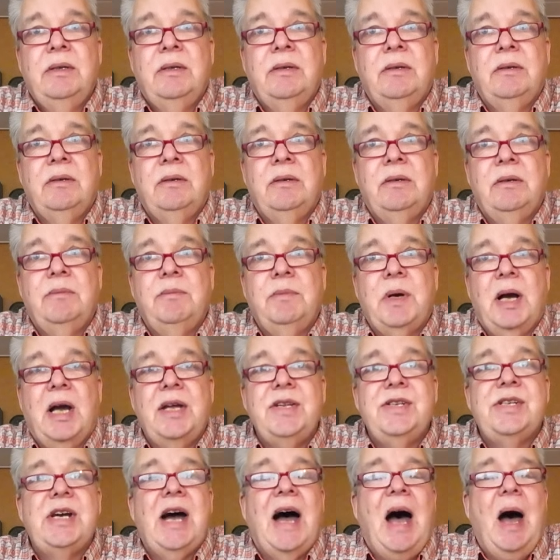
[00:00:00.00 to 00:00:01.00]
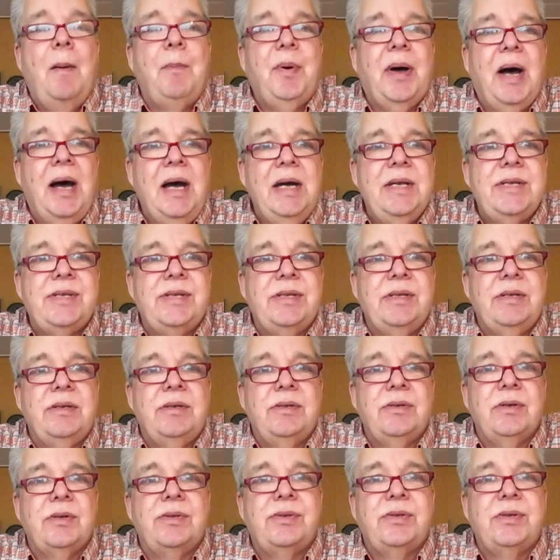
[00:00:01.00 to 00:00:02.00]
äh, man kann sie ja abreißen
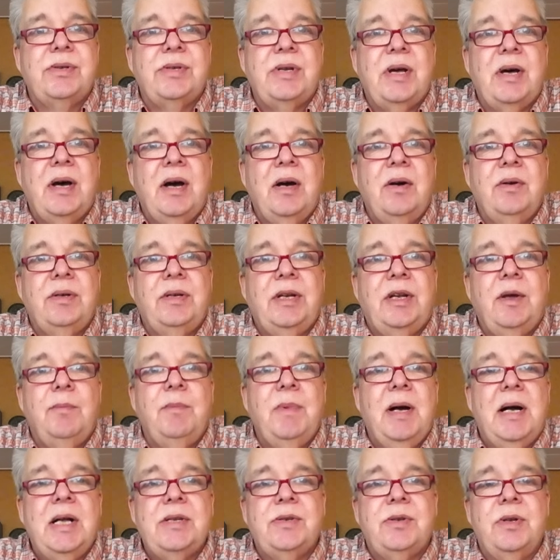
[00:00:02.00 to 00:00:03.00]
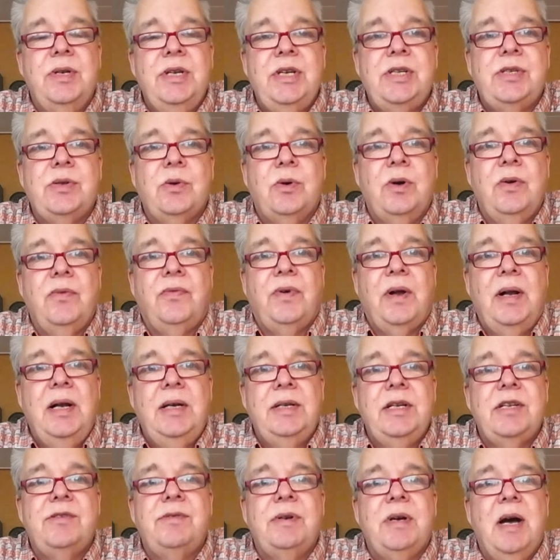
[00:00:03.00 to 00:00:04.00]
sozusagen. Und das hat mir also nicht so
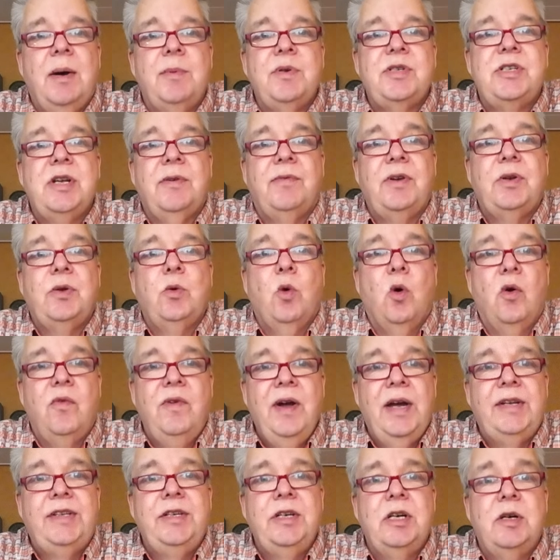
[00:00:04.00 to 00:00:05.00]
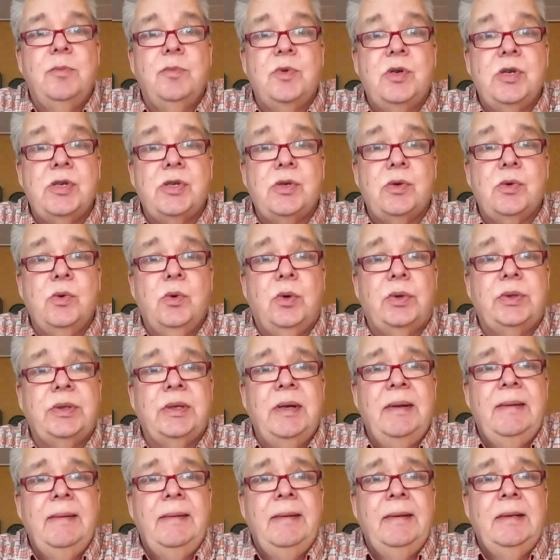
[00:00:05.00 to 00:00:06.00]
gefallen, deswegen habe ich nach was Hochwertigem gesucht.
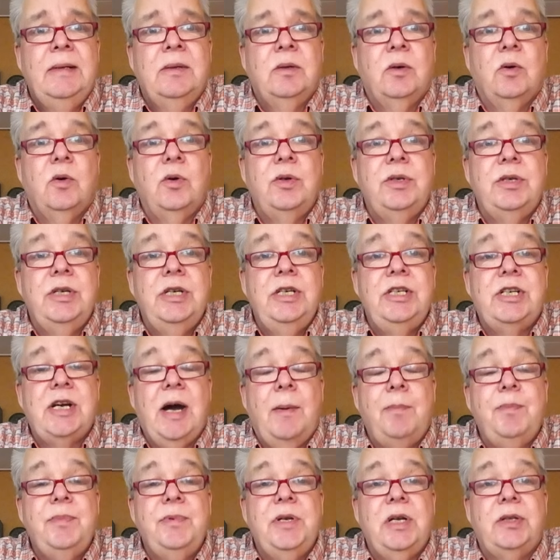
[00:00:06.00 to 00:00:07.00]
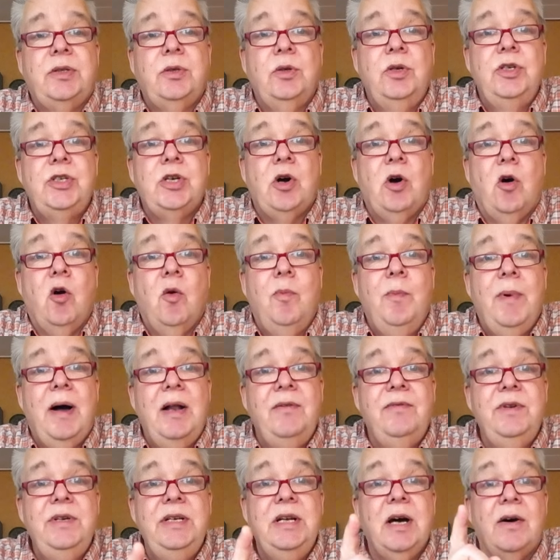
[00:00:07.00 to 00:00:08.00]
Und ich habe natürlich auch
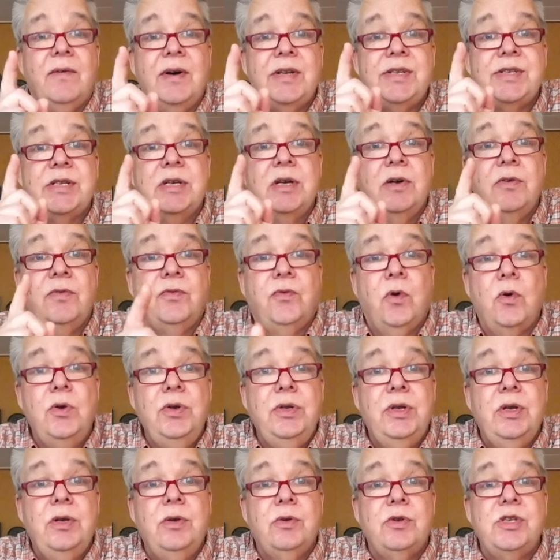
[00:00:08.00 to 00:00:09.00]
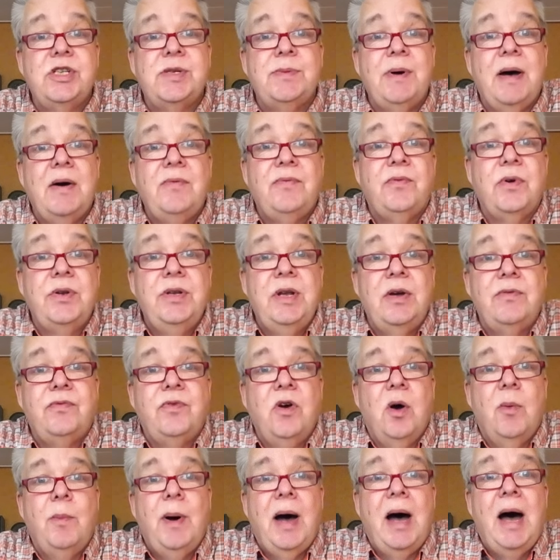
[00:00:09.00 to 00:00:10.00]
mal wieder was gefunden, und zwar von der
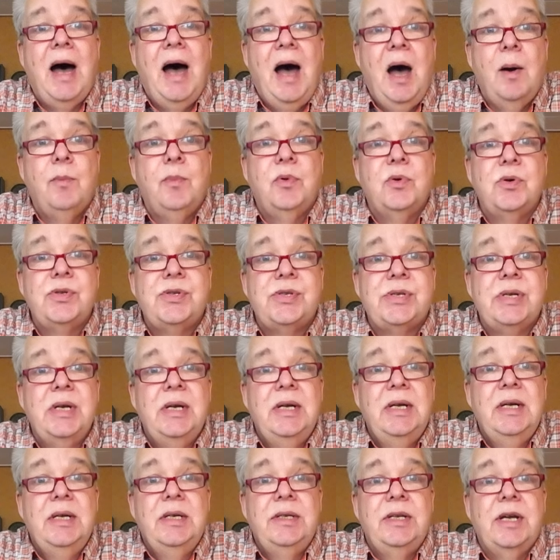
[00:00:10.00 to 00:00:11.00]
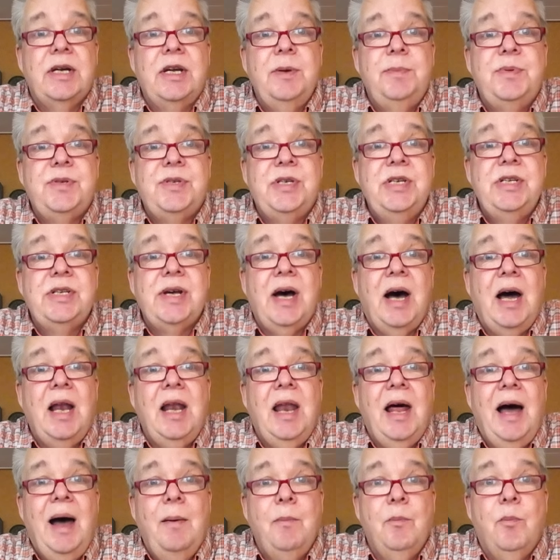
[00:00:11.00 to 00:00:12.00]
Firma Abus. Da gibt es diese
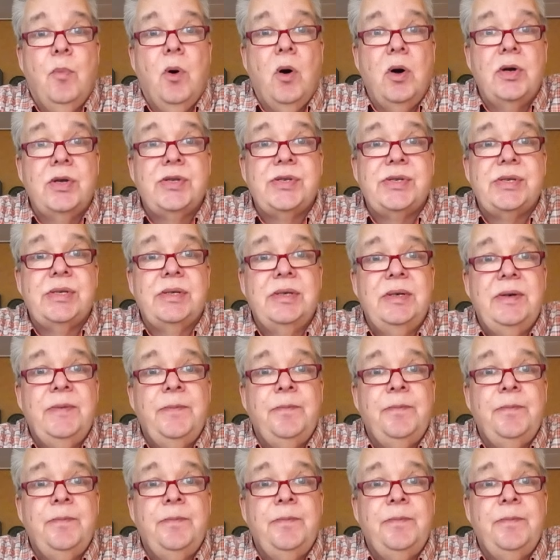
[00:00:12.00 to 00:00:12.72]
Alarmbox,